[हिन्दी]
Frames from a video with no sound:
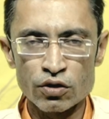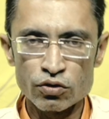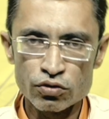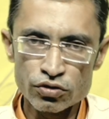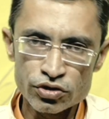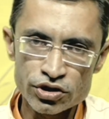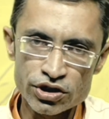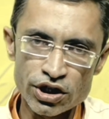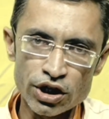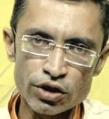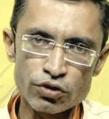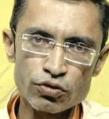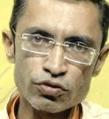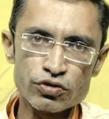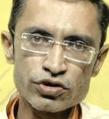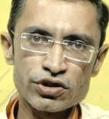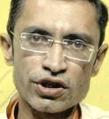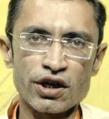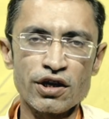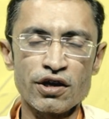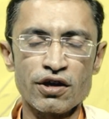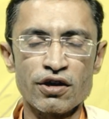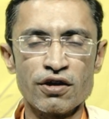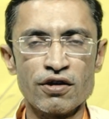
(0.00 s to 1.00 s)
उस हेतु
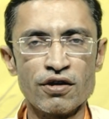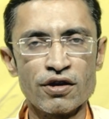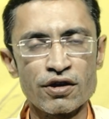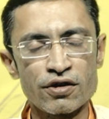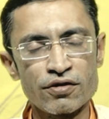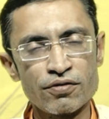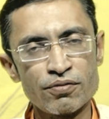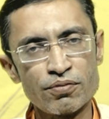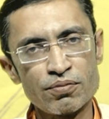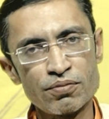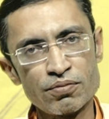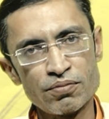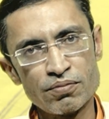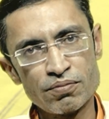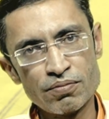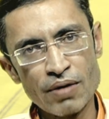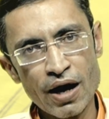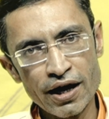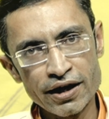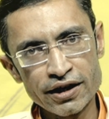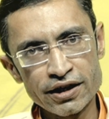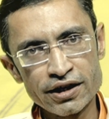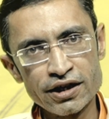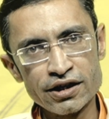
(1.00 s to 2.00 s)
से हर
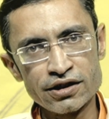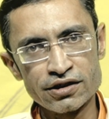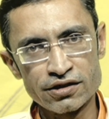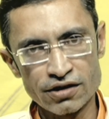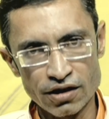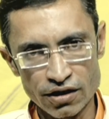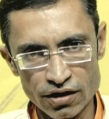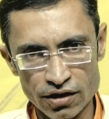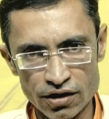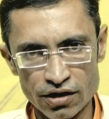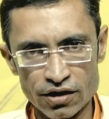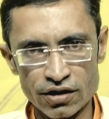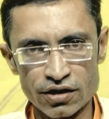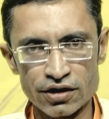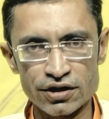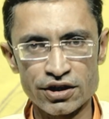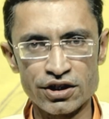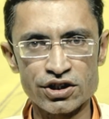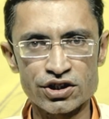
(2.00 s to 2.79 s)
बार की तरह